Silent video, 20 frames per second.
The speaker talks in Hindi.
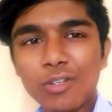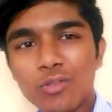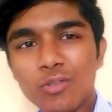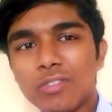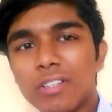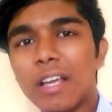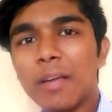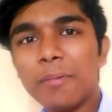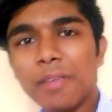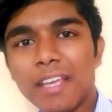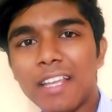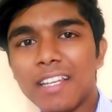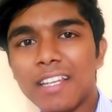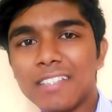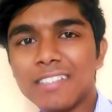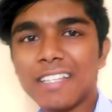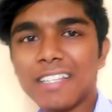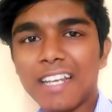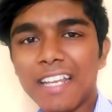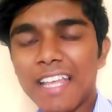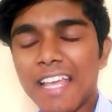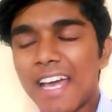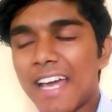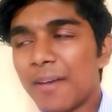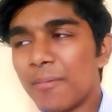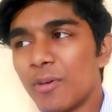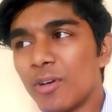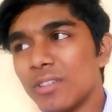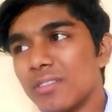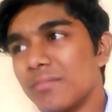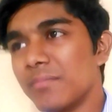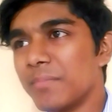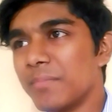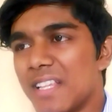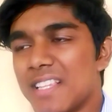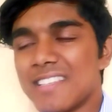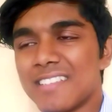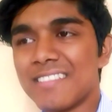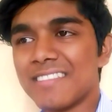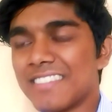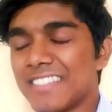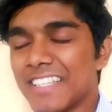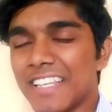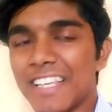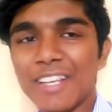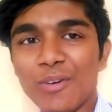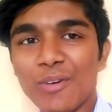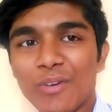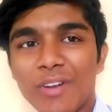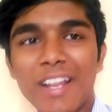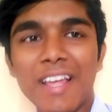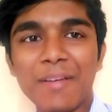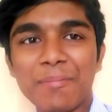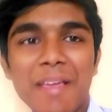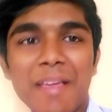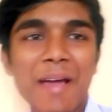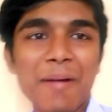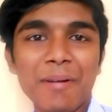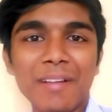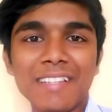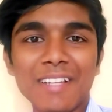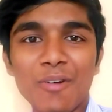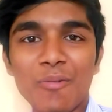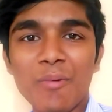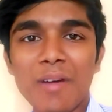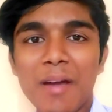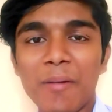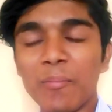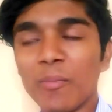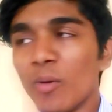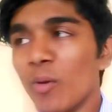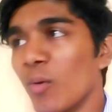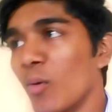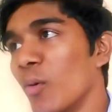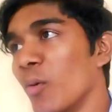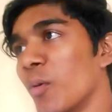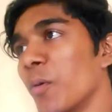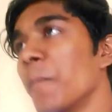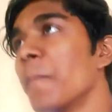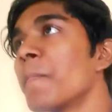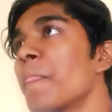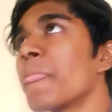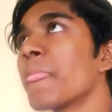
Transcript: उसका भी एक रीज़न है यार बहुत सीन हो रहा है क्या बताऊँ मैं आप लोगों को